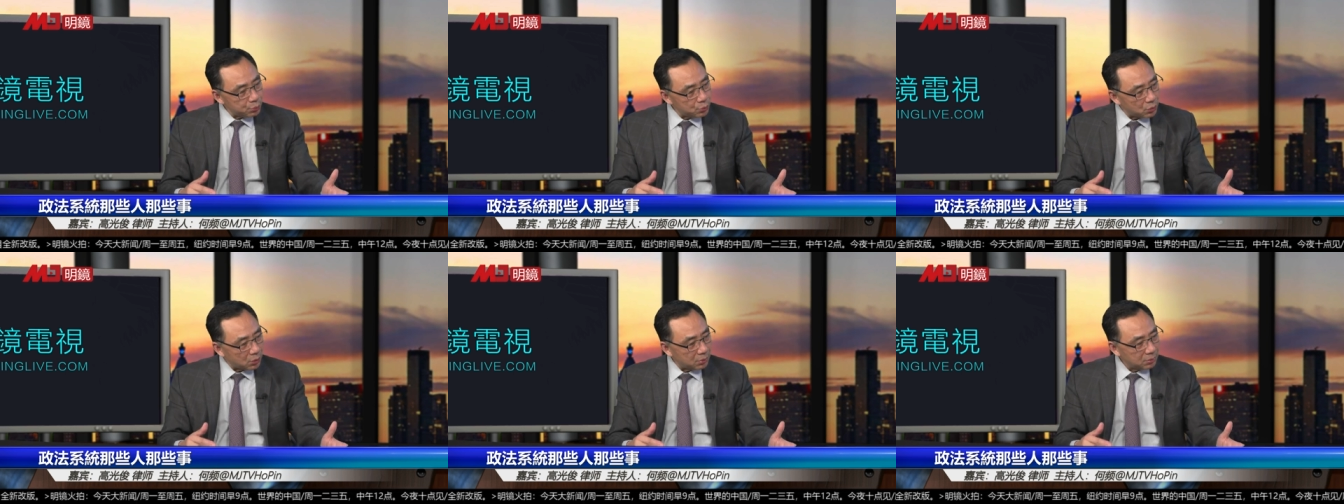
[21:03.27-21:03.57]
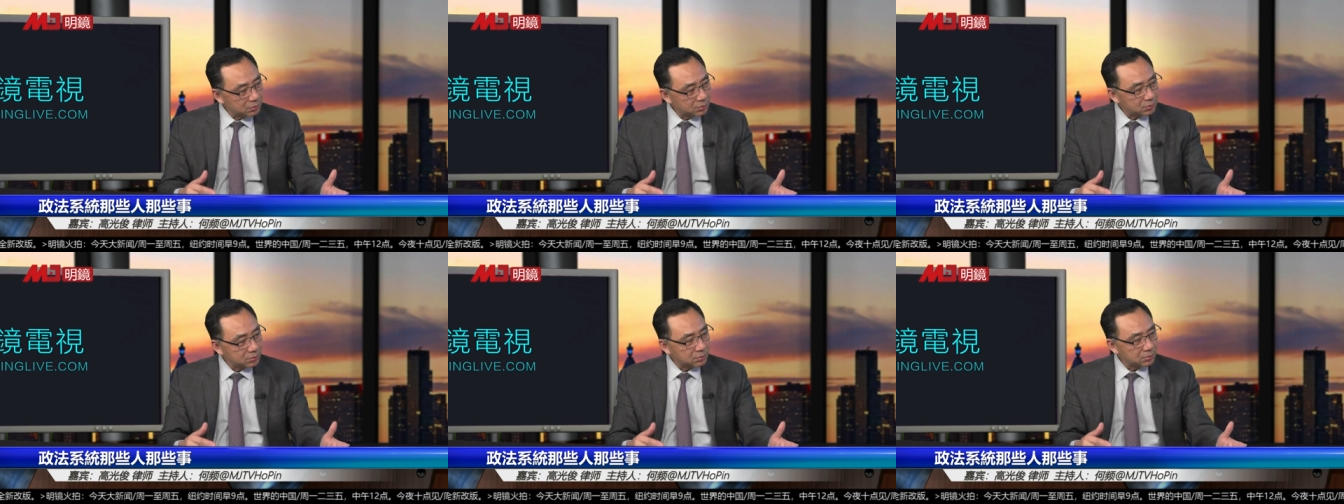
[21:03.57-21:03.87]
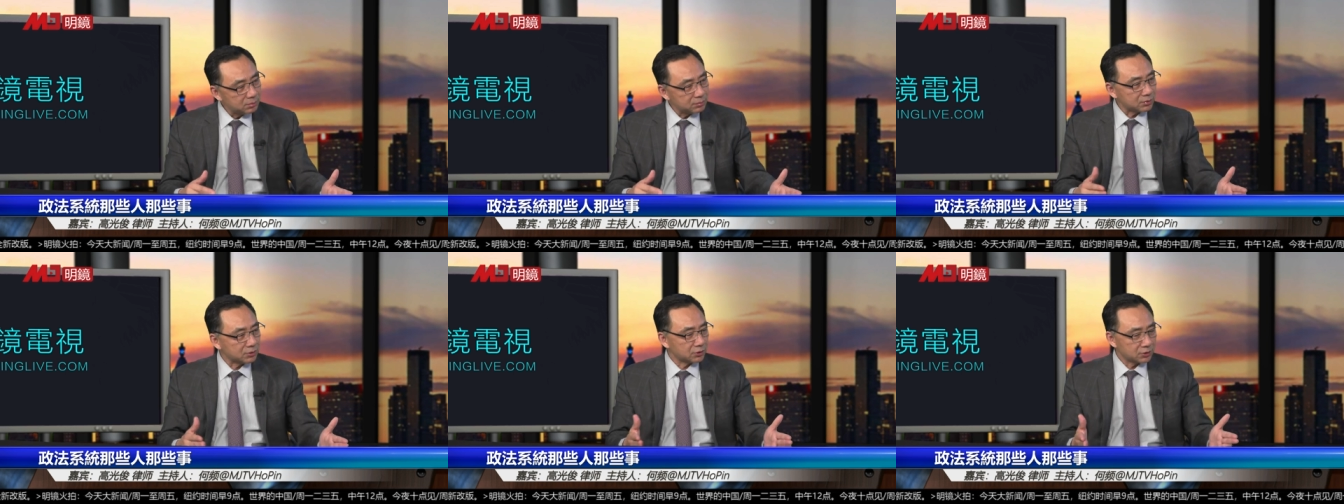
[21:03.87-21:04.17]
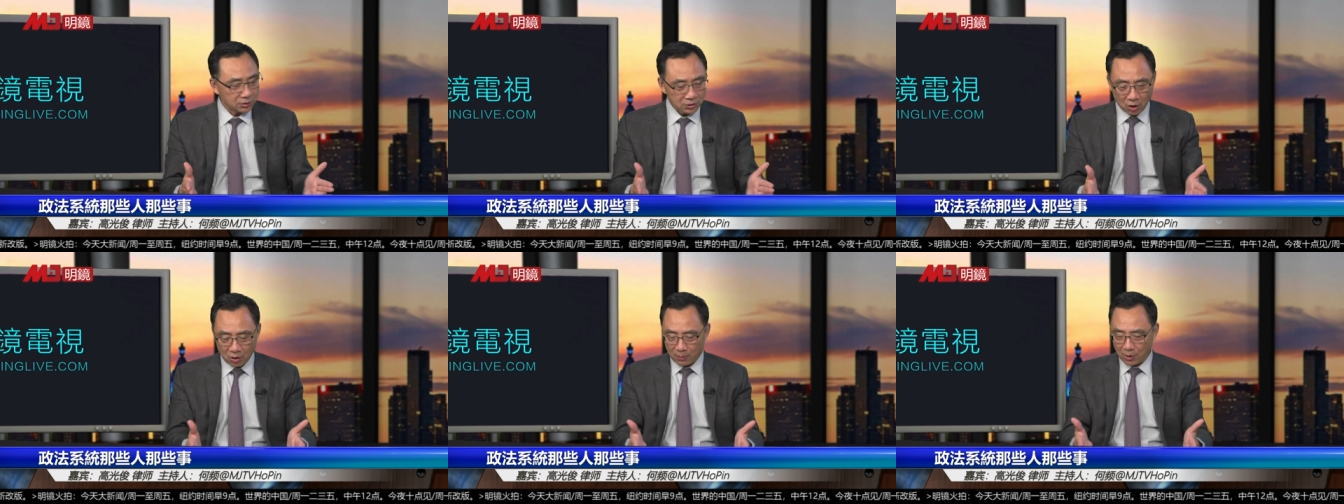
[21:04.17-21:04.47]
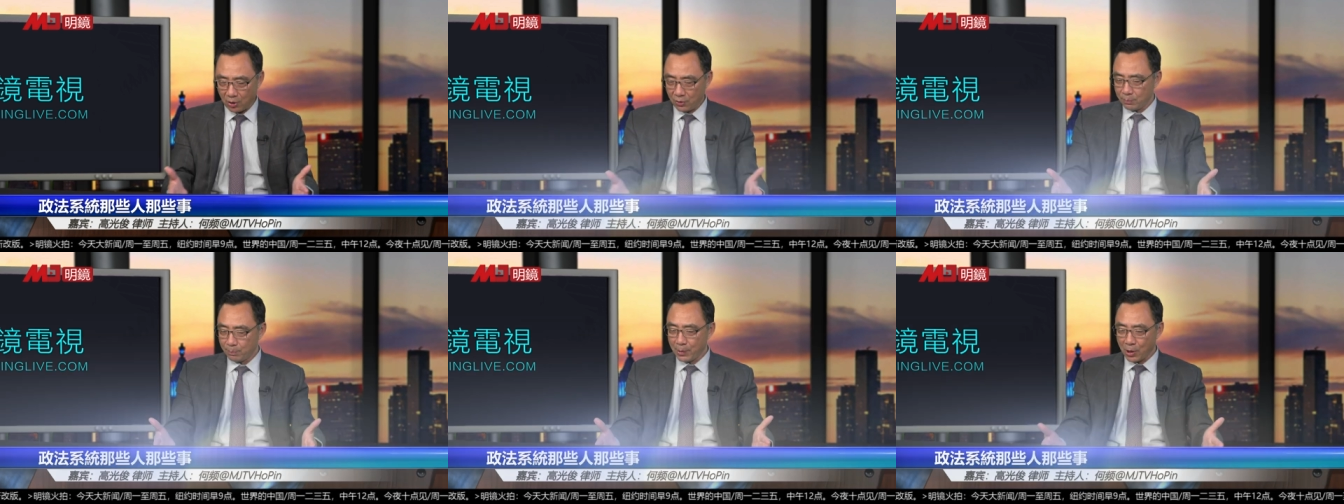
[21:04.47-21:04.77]
部，老
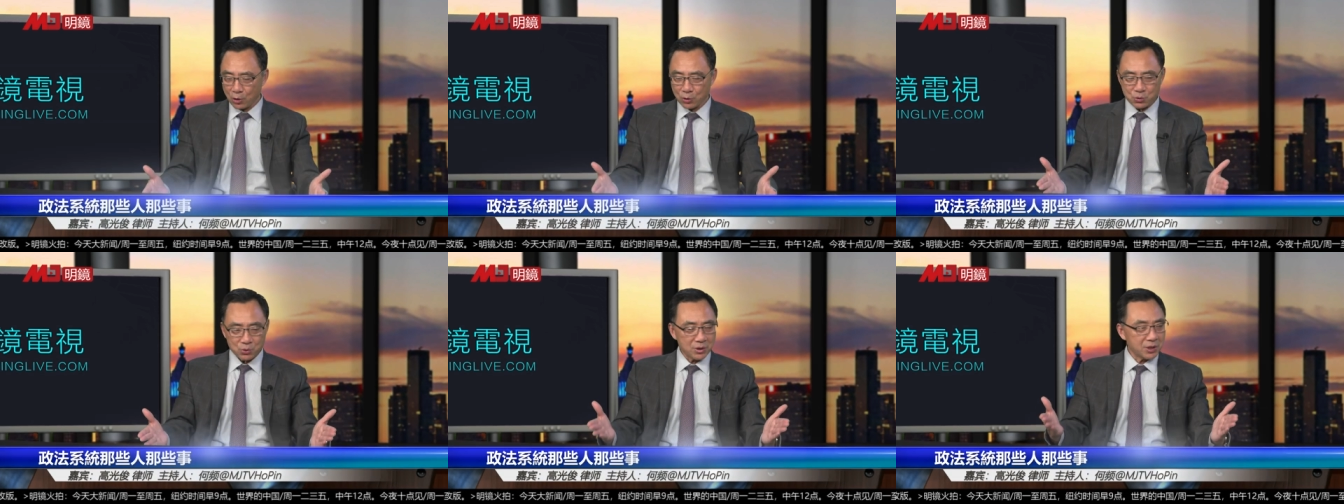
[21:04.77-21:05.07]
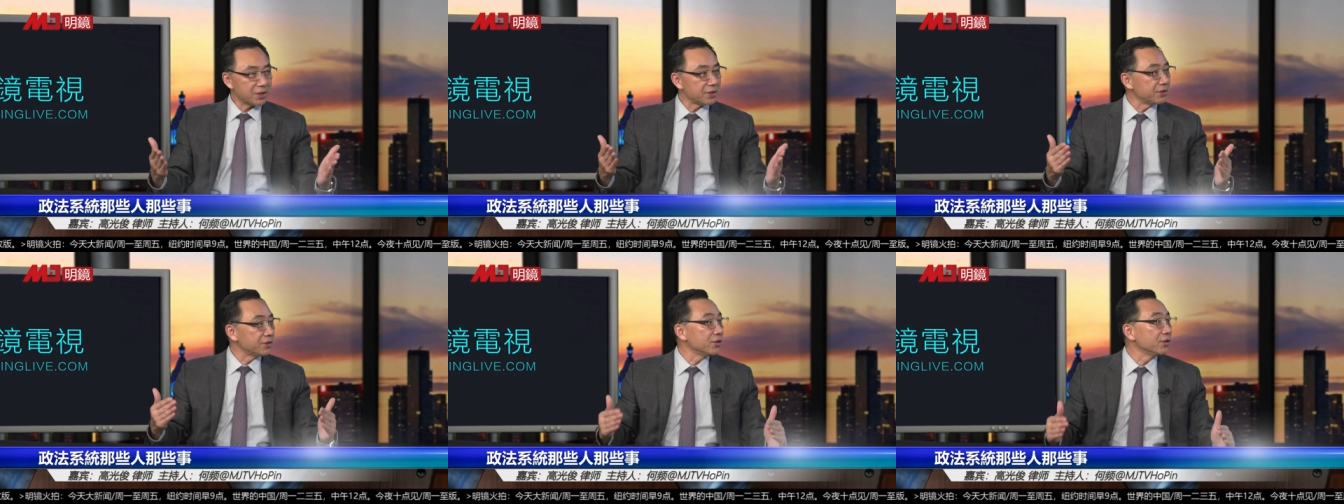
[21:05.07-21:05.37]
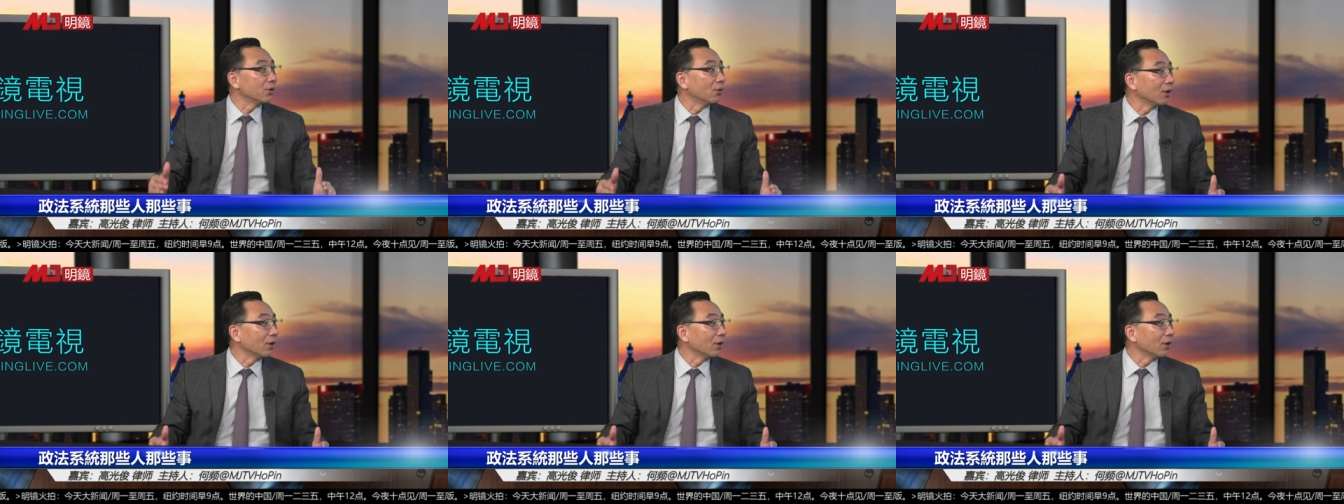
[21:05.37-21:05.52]
毛办公桌上已经有